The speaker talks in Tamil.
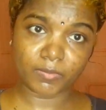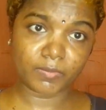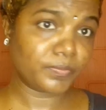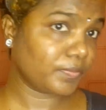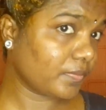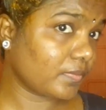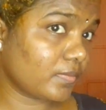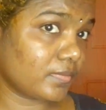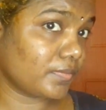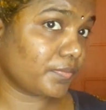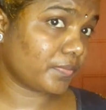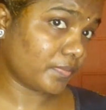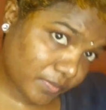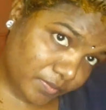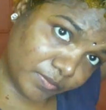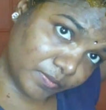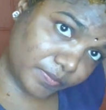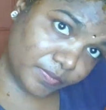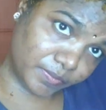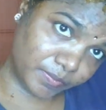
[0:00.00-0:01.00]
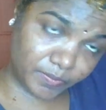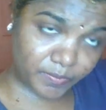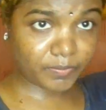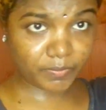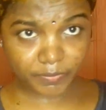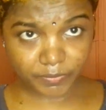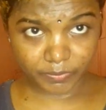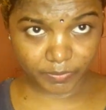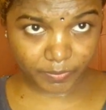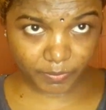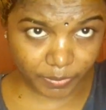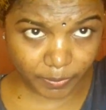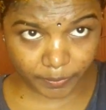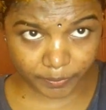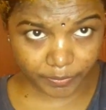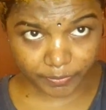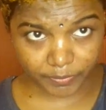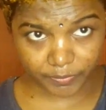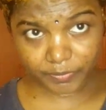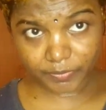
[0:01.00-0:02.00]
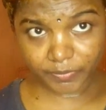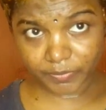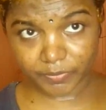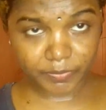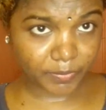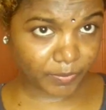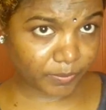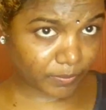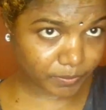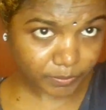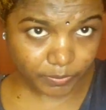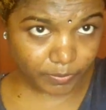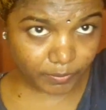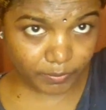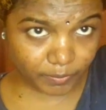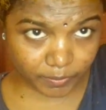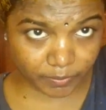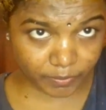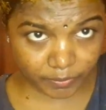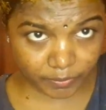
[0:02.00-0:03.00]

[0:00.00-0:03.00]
படாத இடத்துலலாம் போய் நல்லா ப படியும்